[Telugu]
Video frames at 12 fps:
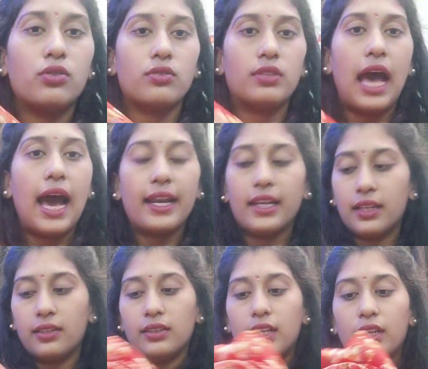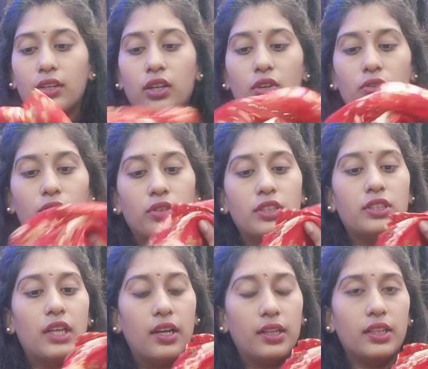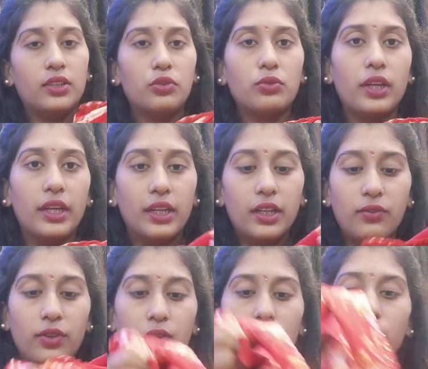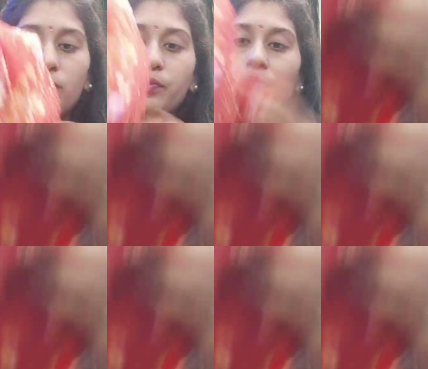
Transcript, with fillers: సో శారీ అంతా ఇట్లా ఉంటుంది స్టార్టింగ్ టు ఎండింగ్ వరకు